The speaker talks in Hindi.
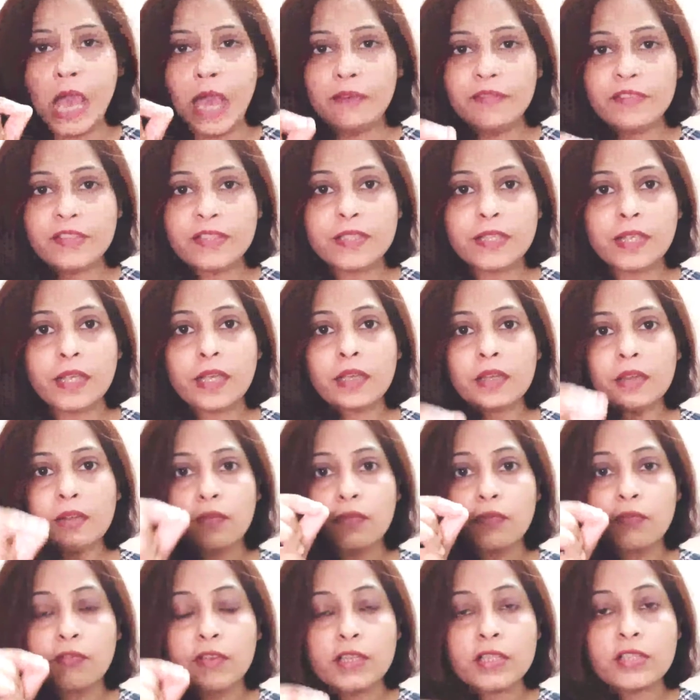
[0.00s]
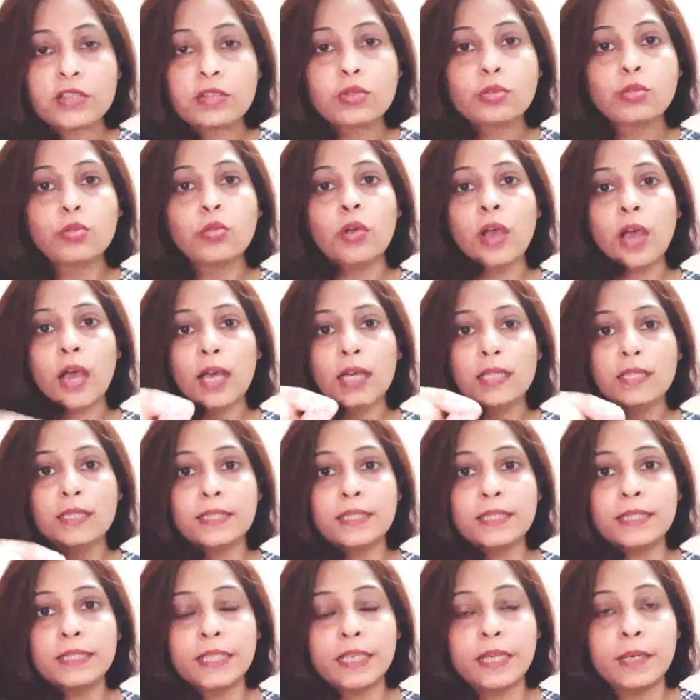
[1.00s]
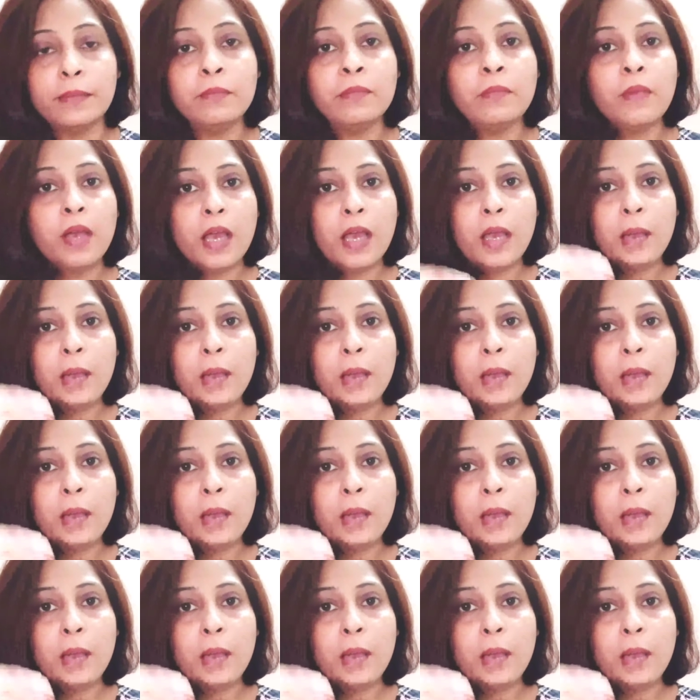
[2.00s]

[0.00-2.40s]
आवश्यक वस्तु अधिनियम